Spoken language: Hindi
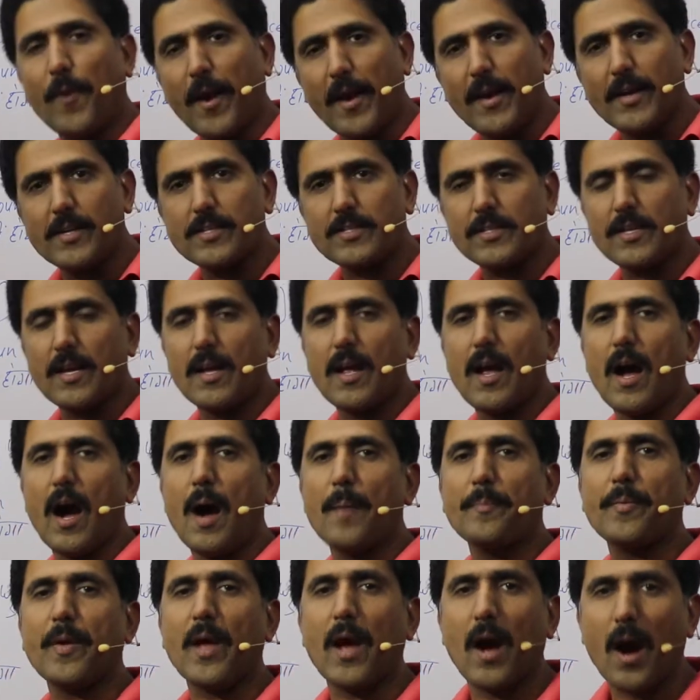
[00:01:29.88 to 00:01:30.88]
फ्रेंड्स हैं
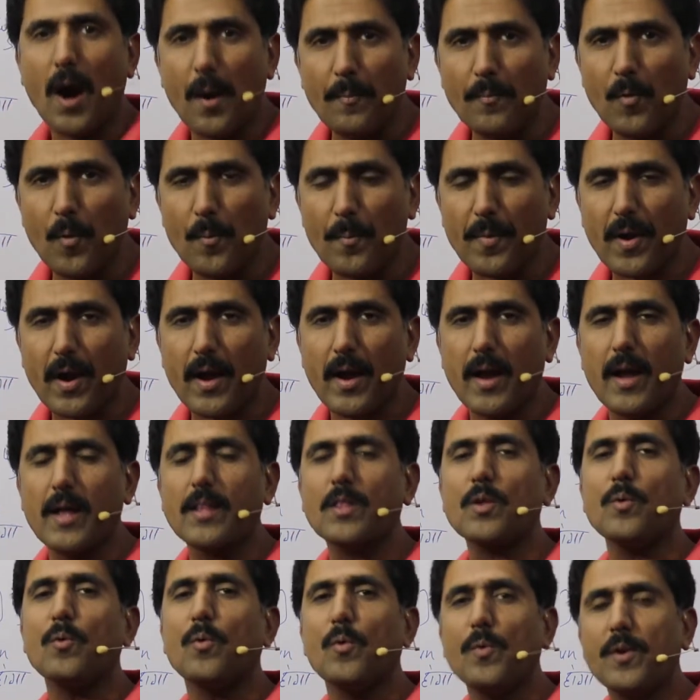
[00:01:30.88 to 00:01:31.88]
आपके हम उम्र हैं
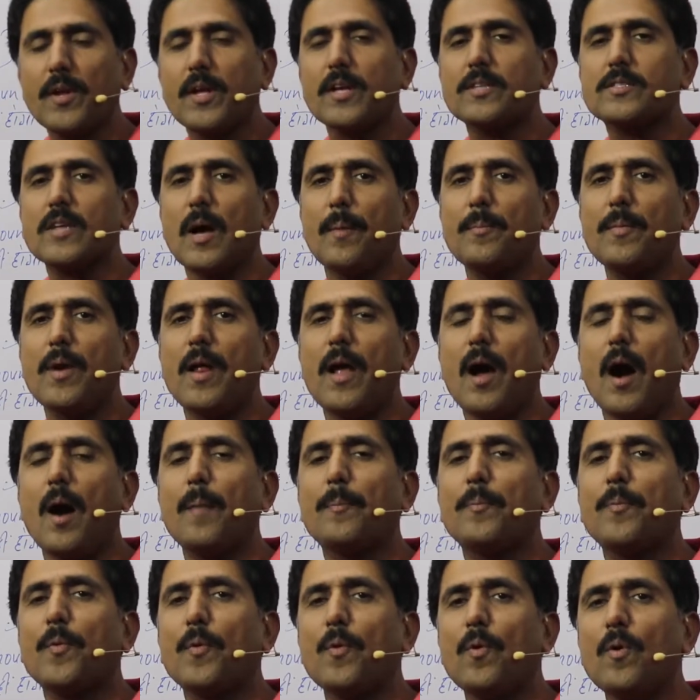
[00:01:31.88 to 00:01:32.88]
तो उनके सामने
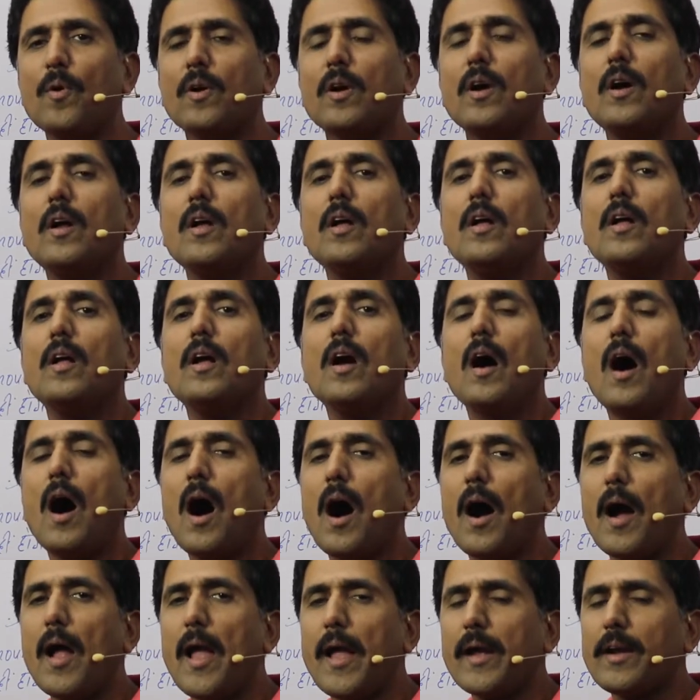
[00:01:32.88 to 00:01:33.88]
आप
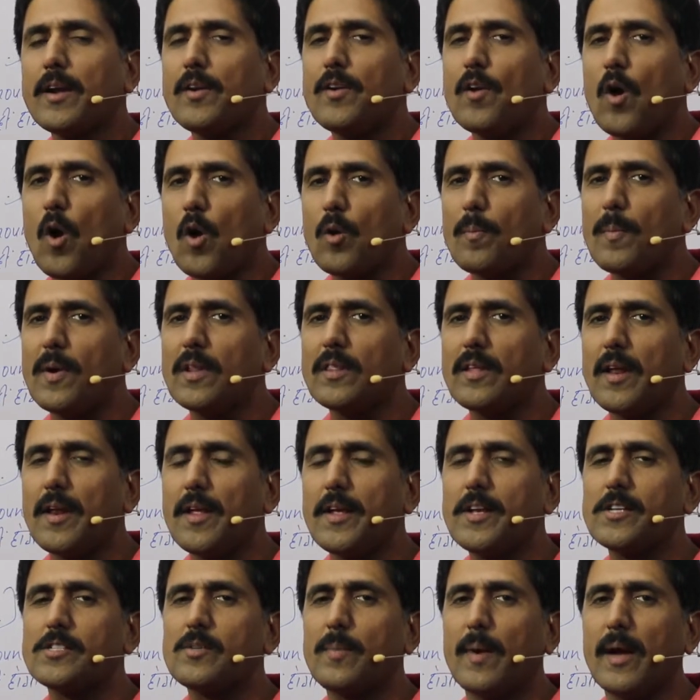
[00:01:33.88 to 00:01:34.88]
लोग एक नॉर्मल
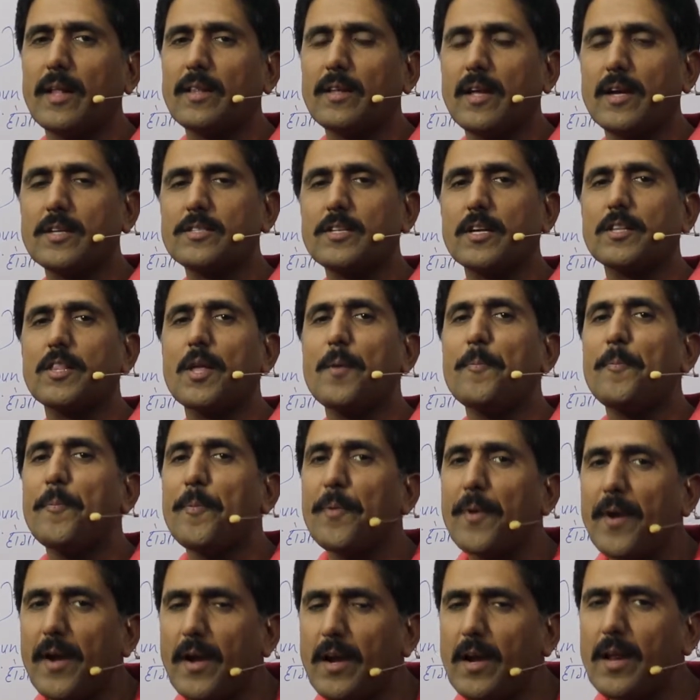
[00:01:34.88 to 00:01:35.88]
तरीके से बात कर सकते हैं
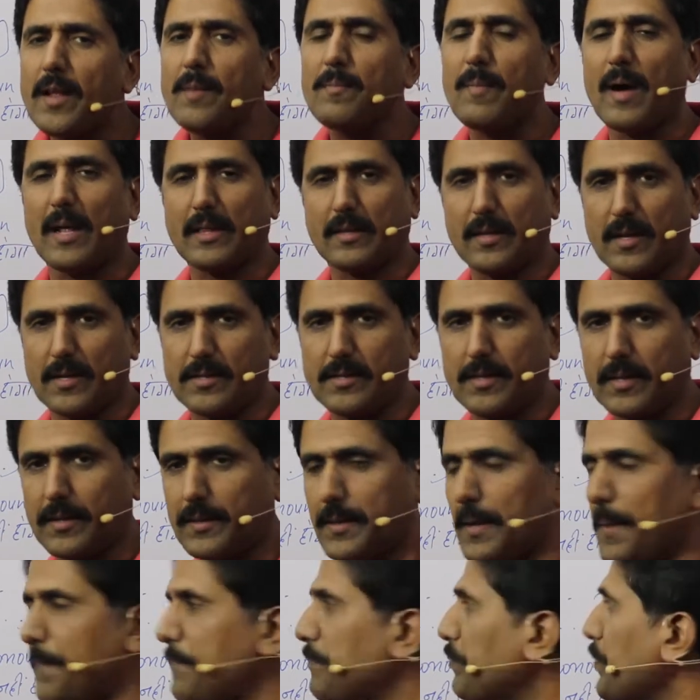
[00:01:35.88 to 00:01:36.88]
फ्रेंडली बात कर
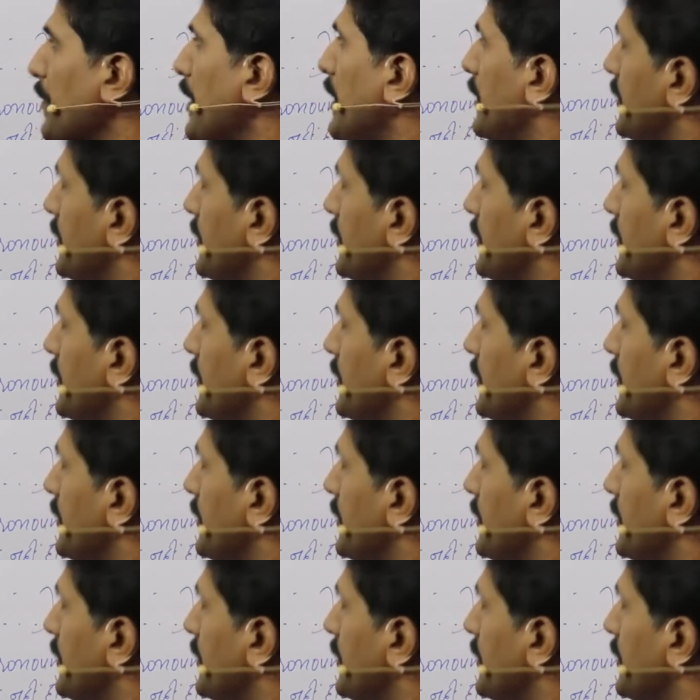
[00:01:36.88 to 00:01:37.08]
सकते हैं